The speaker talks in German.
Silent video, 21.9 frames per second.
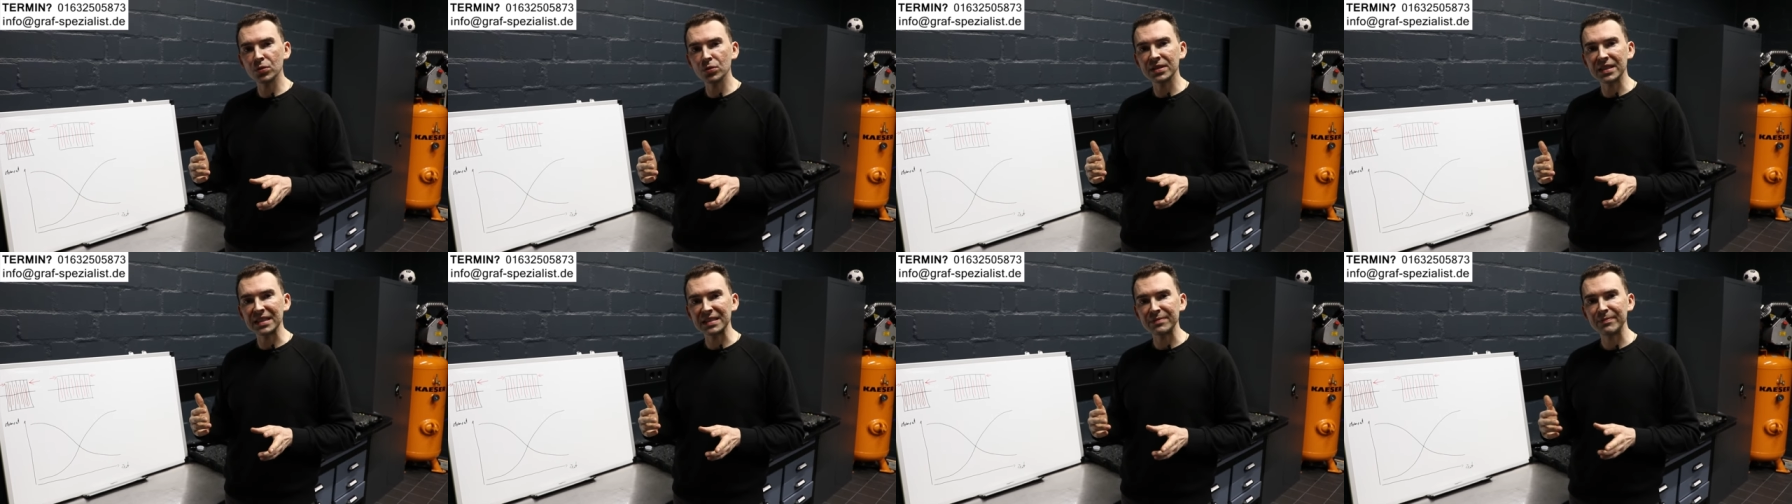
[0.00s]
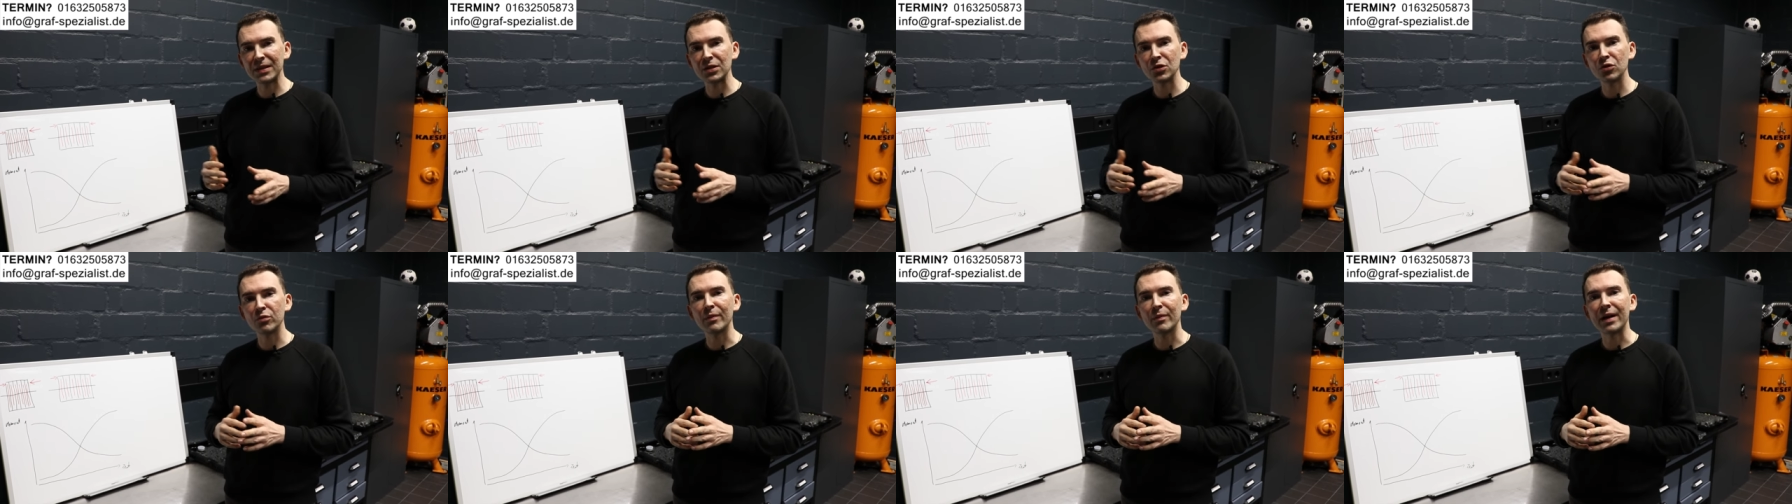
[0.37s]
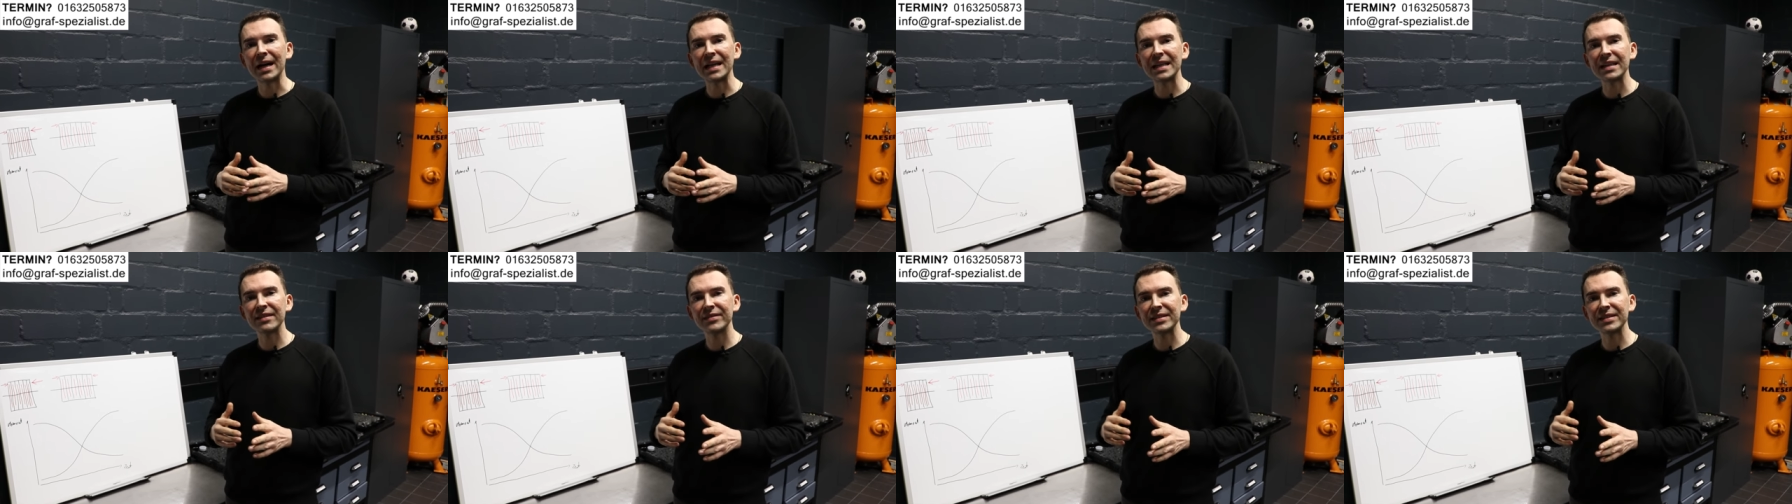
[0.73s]
dass man
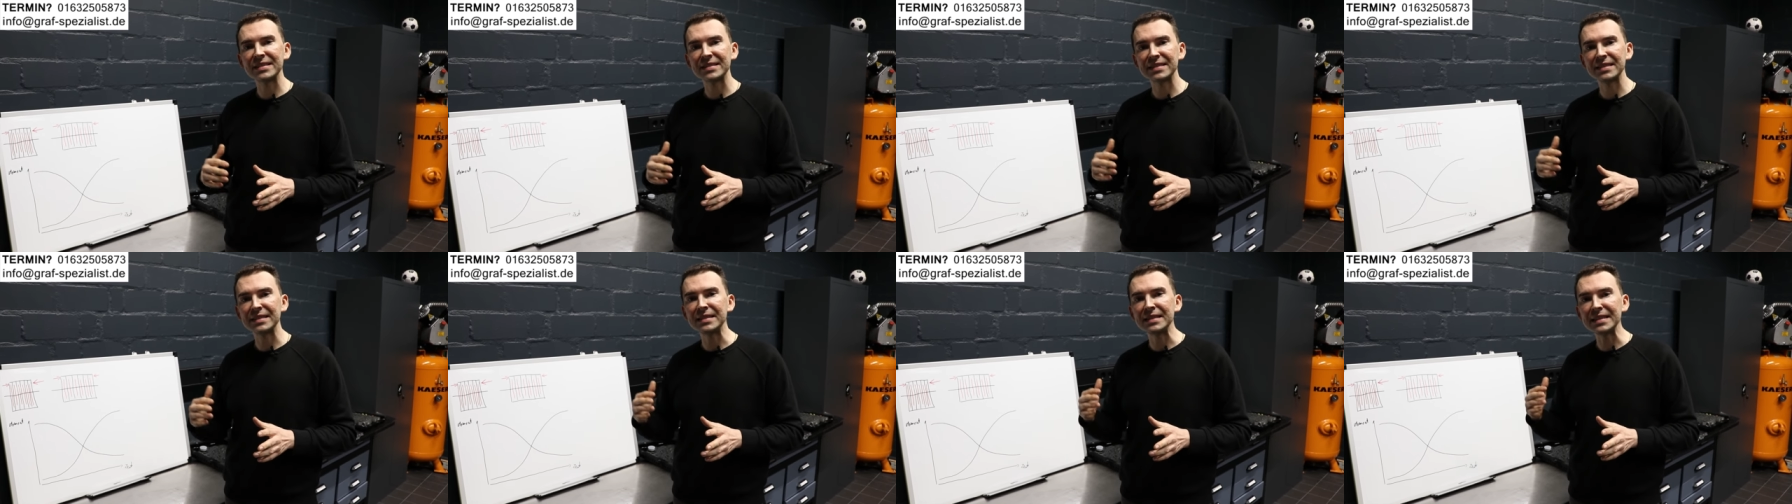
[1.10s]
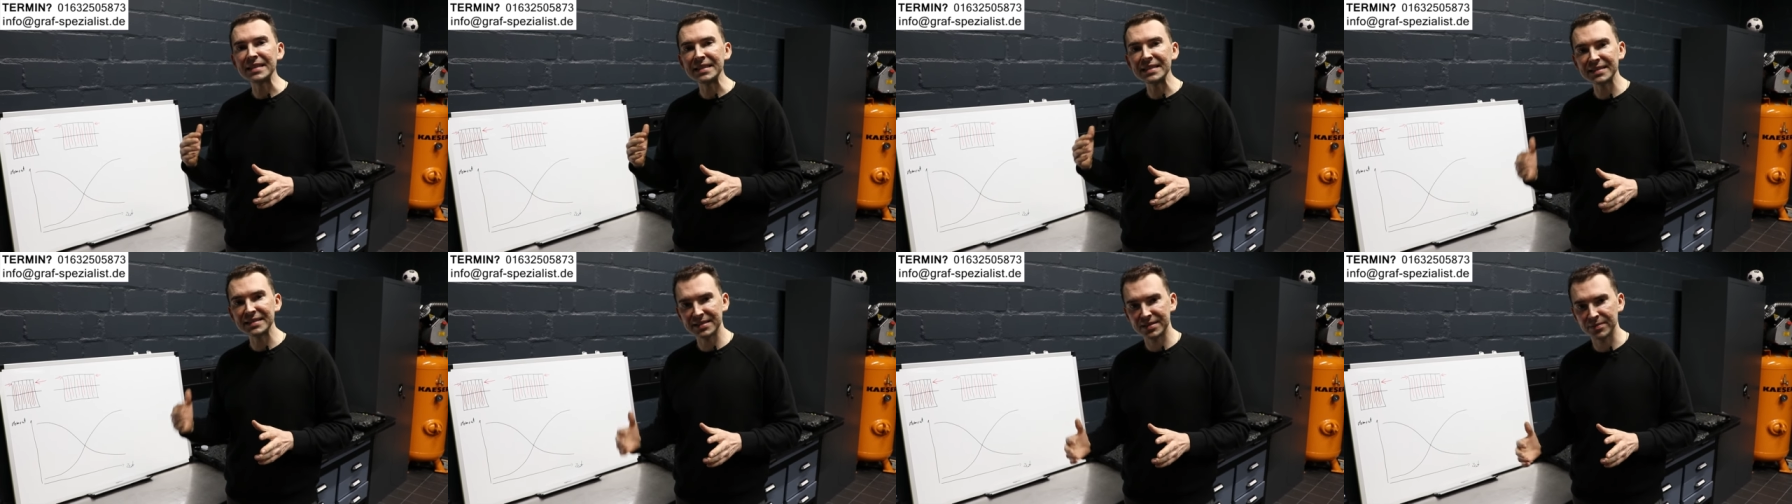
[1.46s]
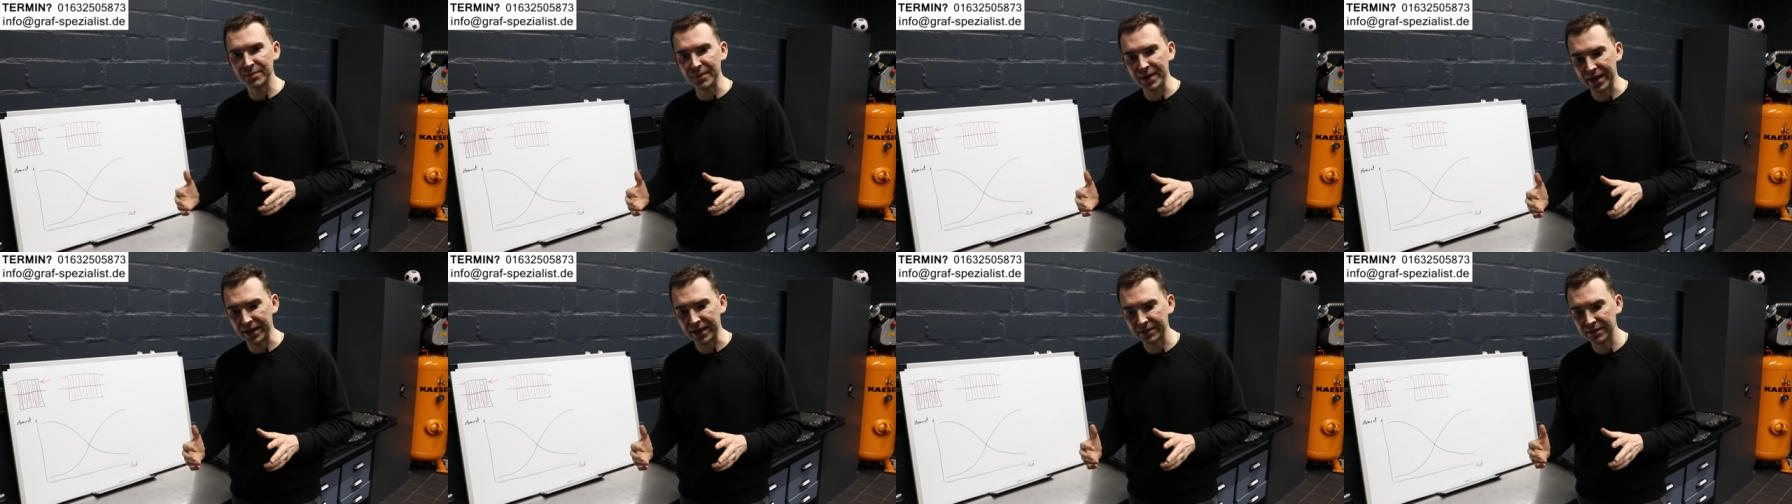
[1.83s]
normalerweise nichts
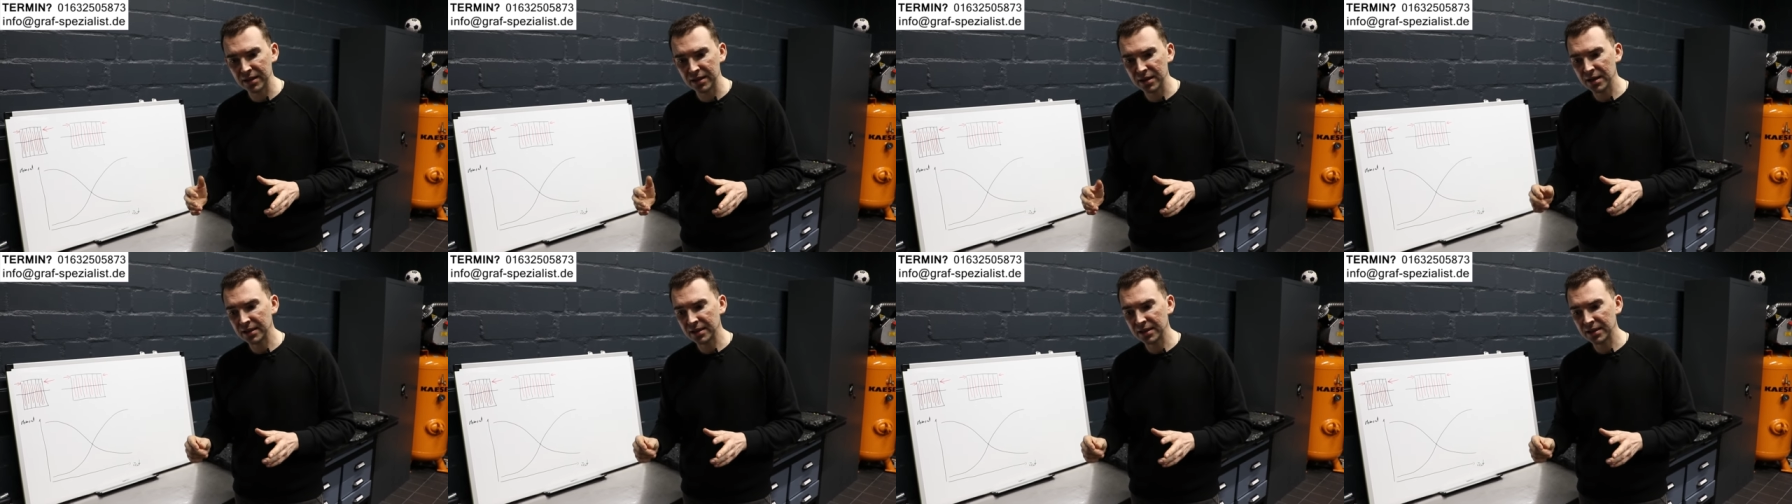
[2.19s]
merkt.